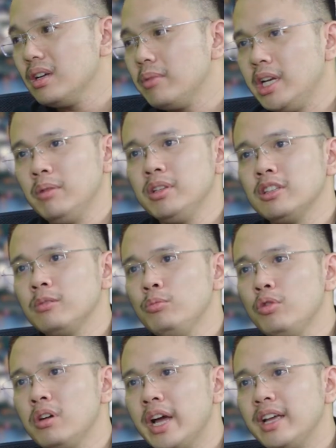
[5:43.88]
Mà nếu bây giờ ta
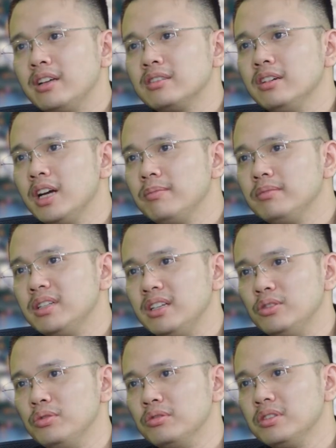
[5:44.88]
mua ngay ở sơ cấp thì
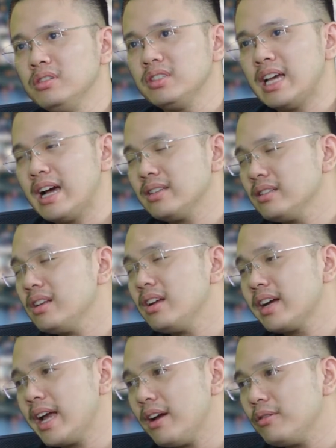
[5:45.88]
chủ đầu tư giá sẽ rất là
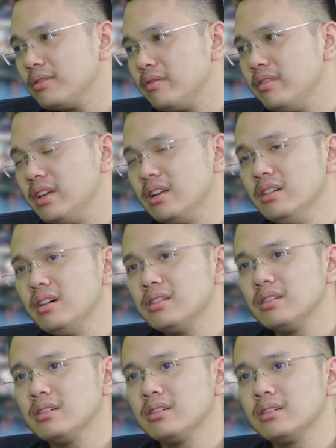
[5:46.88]
cao, tại vì lượng
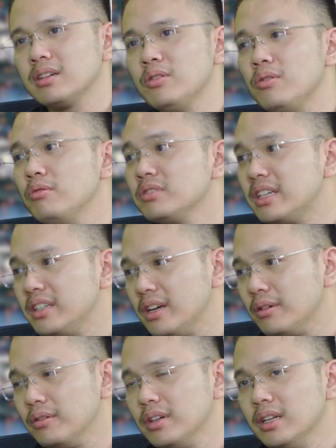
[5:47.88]
căn hộ không gian
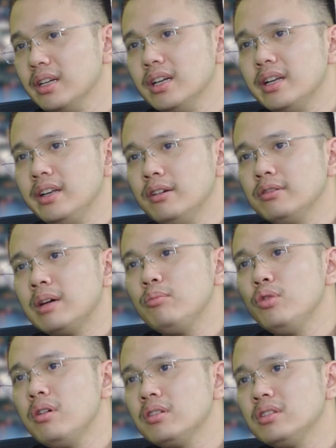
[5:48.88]
nhiều. Nếu ta
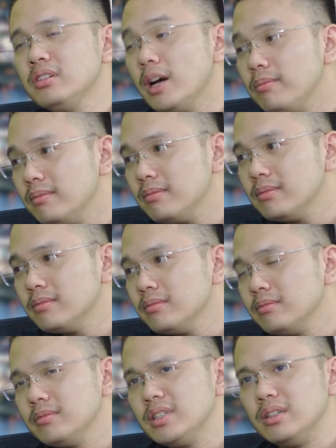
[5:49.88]
mua thứ cấp
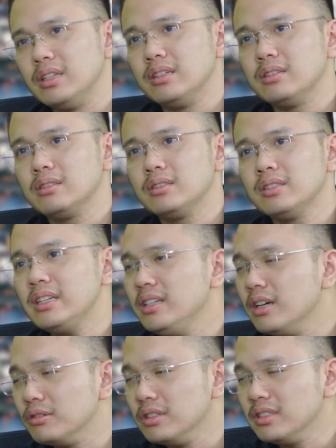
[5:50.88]
thì rất
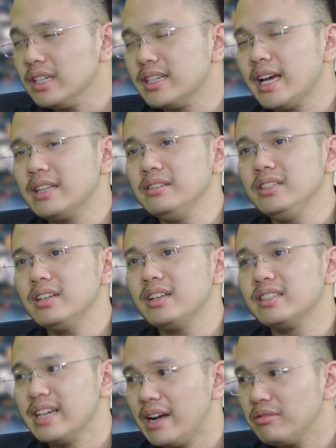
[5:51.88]
nhiều thứ xảy ra. Thứ nhất là
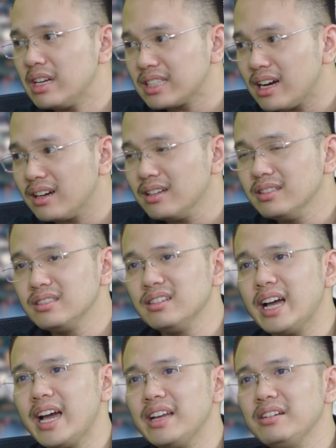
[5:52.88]
giá cũng đang tăng, thứ
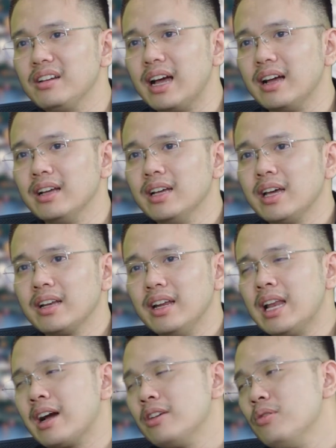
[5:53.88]
hai nữa là đây
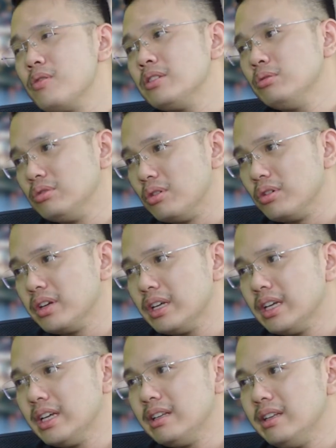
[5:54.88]
là căn hộ đã dùng rồi
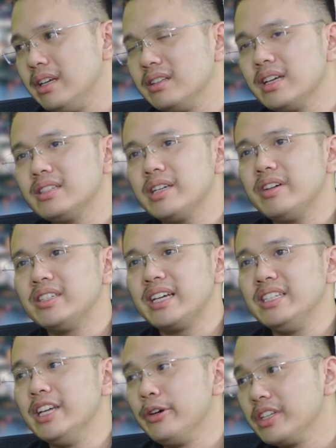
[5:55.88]
thì người ta sẽ phải
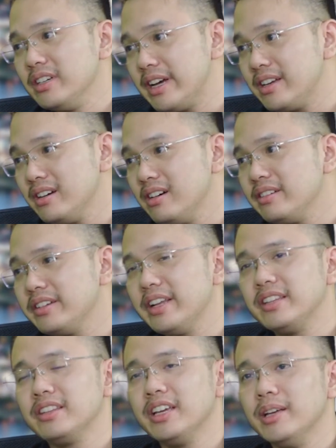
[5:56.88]
dành nhiều thời gian hơn để
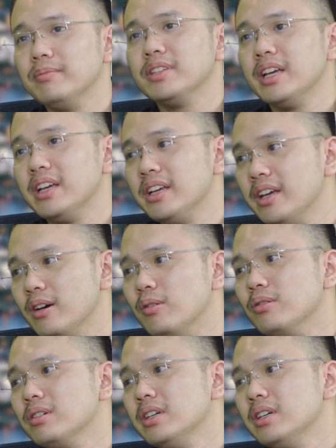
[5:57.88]
tìm, để hiểu,